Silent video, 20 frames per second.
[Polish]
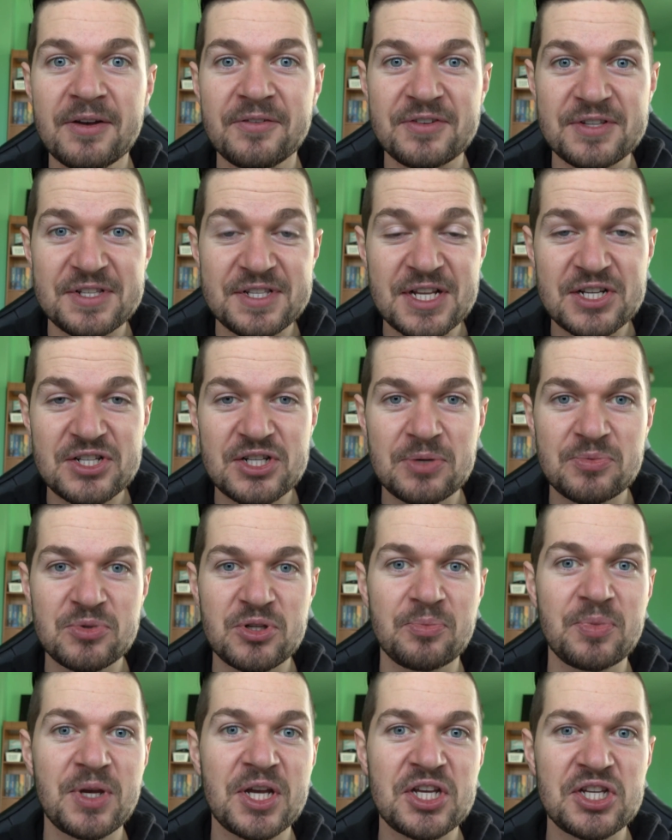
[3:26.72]
wyznaczyłem
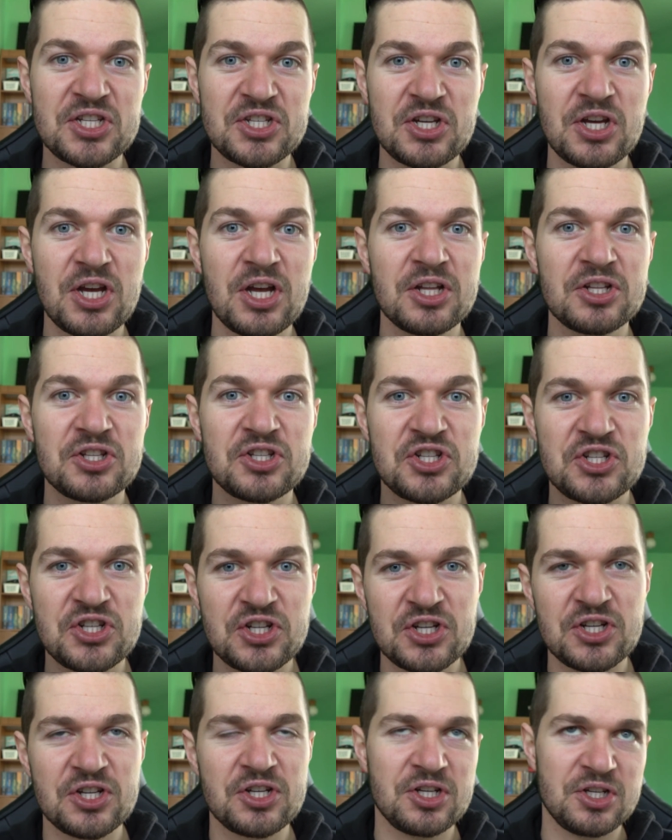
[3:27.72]
sobie jakieś
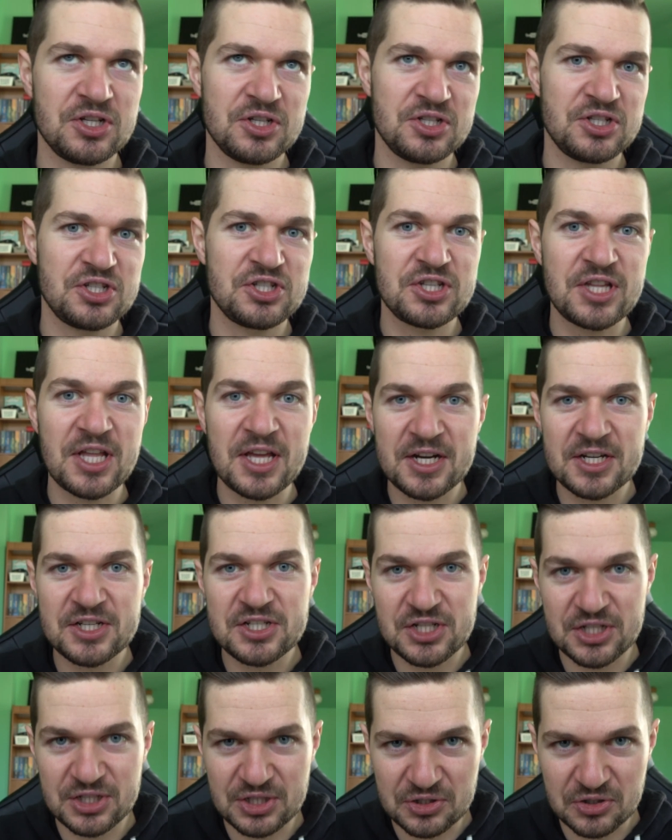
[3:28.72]
3-4
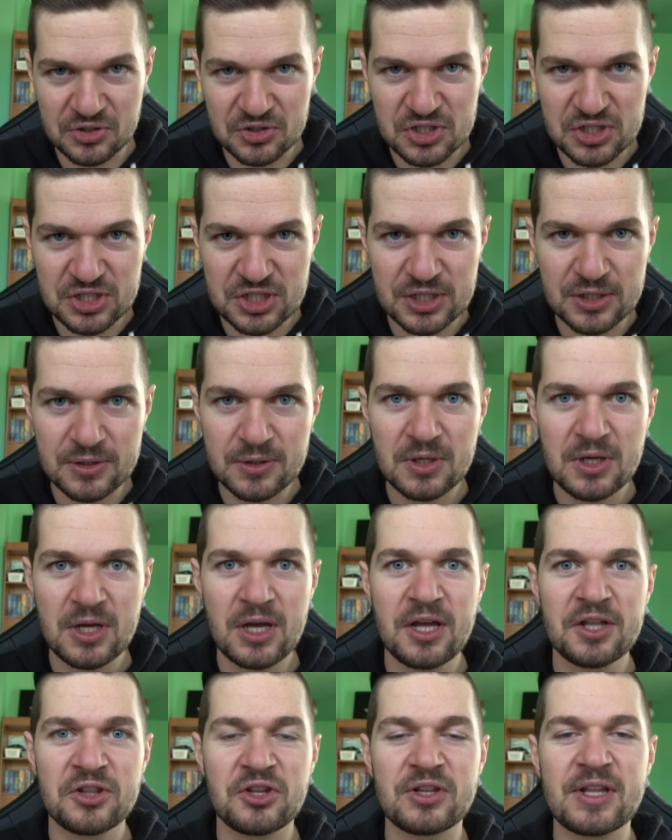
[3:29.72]
czynności,
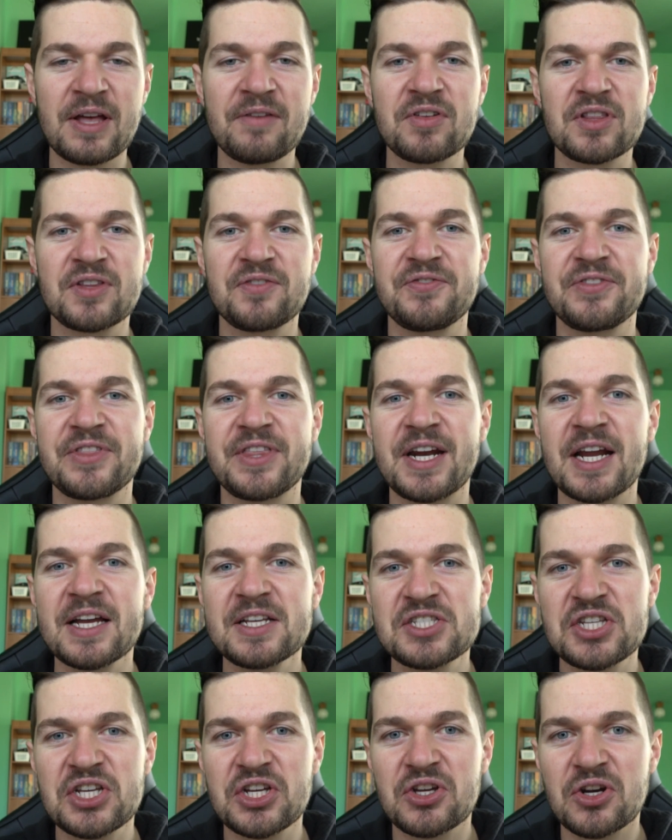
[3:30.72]
to nawet w
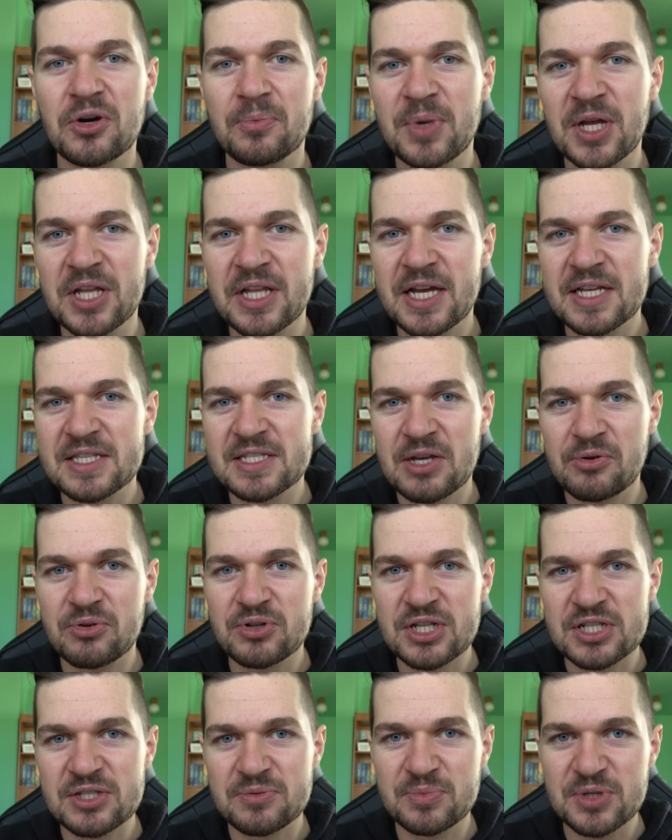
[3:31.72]
trakcie ich robienia cały
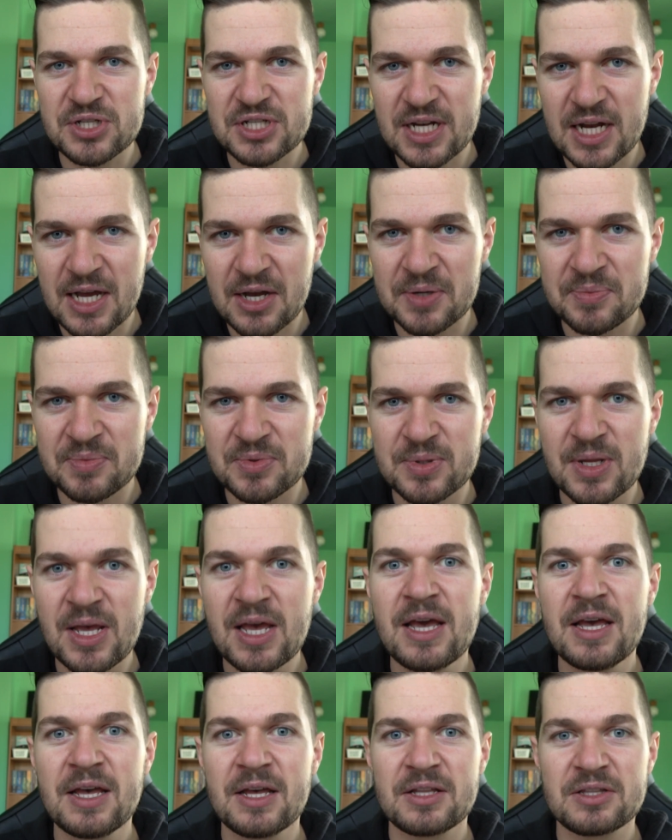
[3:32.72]
czas myślałem,
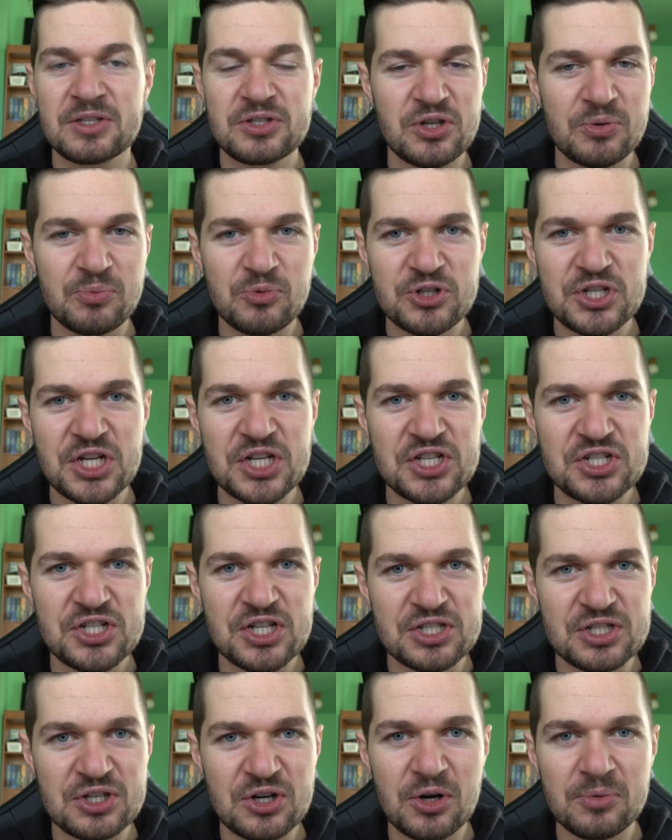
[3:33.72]
co muszę
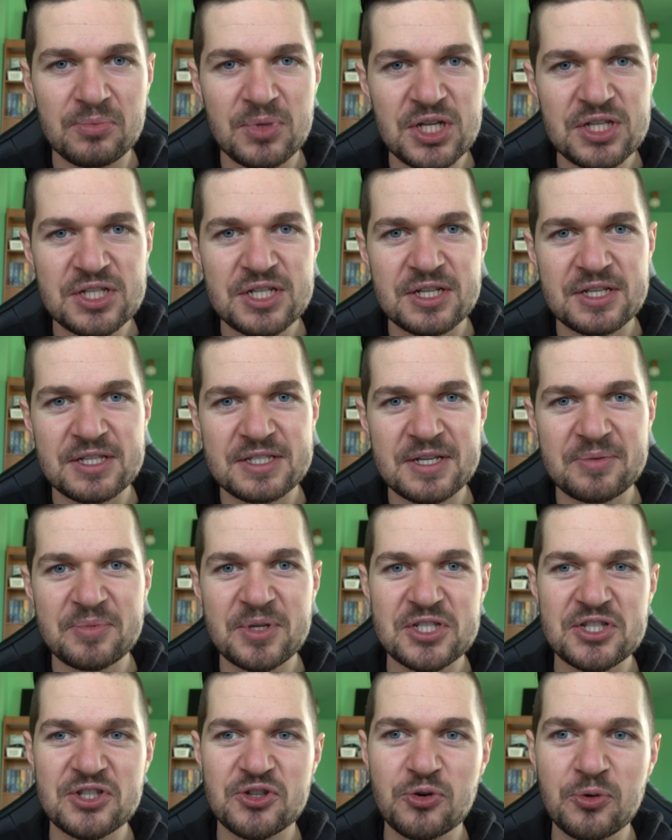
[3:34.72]
jeszcze zrobić,
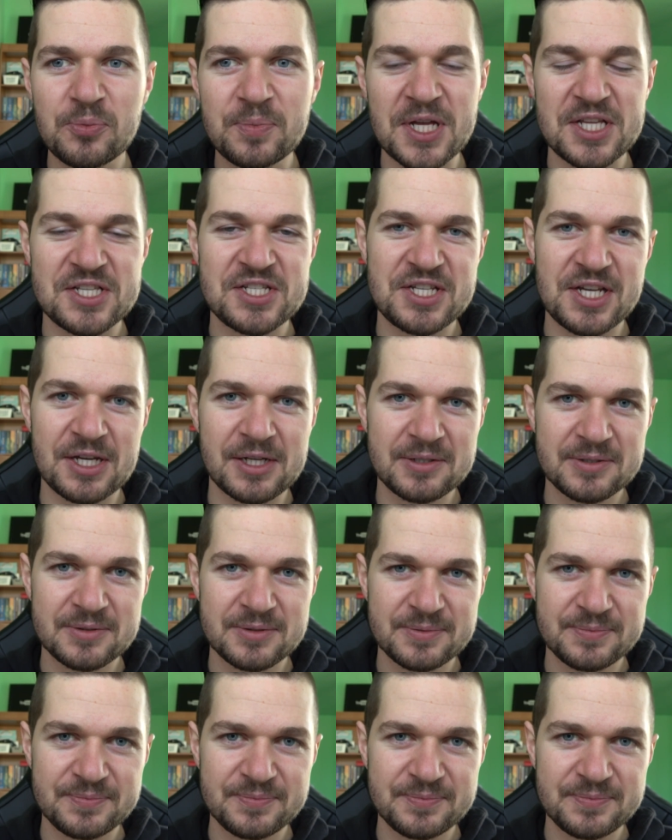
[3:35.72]
zamiast skupiać się